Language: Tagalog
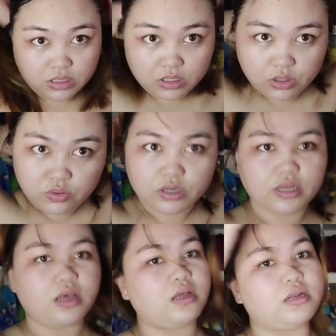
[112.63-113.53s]
Noon
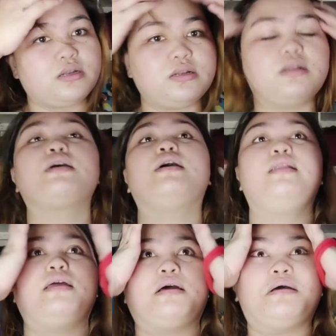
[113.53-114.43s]
nga, na,
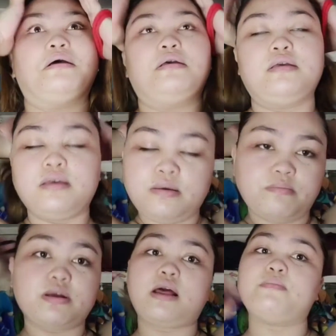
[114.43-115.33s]
na,
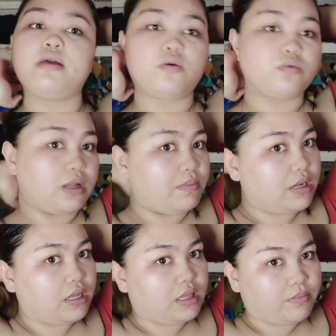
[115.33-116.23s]
marami akong
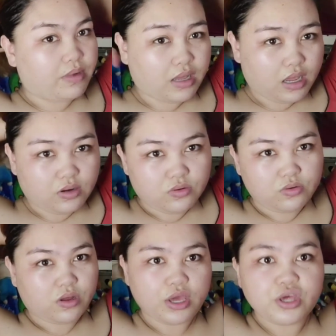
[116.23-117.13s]
nabili na mga ano,
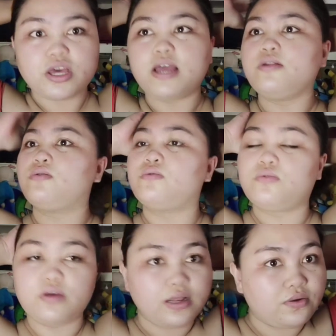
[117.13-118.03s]
eyeshadow,
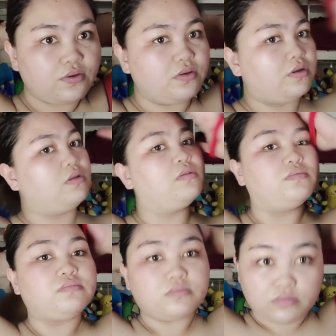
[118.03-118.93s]
ganun.
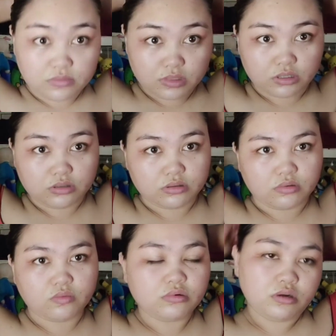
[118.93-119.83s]
Tapos,
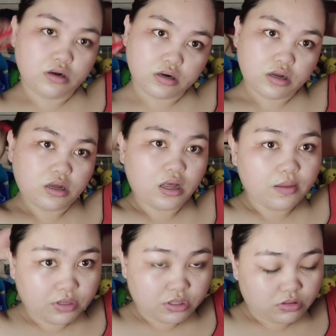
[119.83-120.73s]
hindi lang
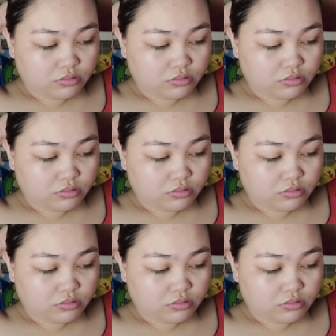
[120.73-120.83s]
nagamit.